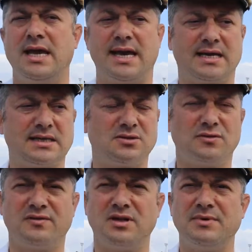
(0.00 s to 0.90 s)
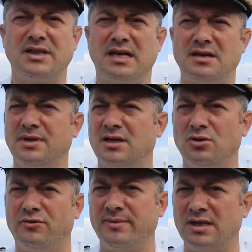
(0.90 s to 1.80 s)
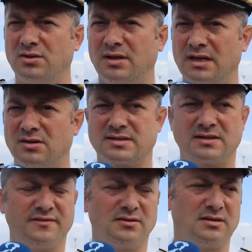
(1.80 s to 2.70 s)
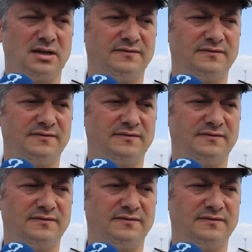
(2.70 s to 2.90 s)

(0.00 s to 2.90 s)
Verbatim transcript: e che sono fondamentali per il rinnovamento della nostra flotta.